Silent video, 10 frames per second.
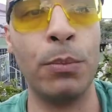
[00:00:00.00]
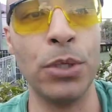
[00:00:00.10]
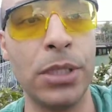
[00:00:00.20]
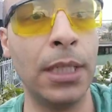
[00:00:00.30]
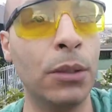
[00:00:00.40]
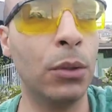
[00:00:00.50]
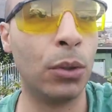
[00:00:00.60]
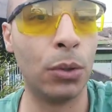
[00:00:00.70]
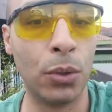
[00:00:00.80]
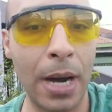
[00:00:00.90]

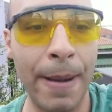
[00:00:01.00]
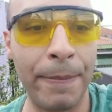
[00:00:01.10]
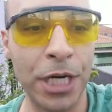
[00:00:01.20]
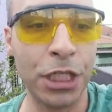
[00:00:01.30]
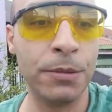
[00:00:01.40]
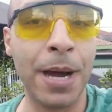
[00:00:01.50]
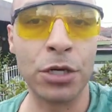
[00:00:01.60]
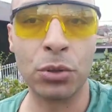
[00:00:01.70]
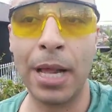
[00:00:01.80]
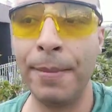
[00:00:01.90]
mostrando a parte de
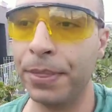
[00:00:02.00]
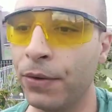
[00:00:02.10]
baixo lá.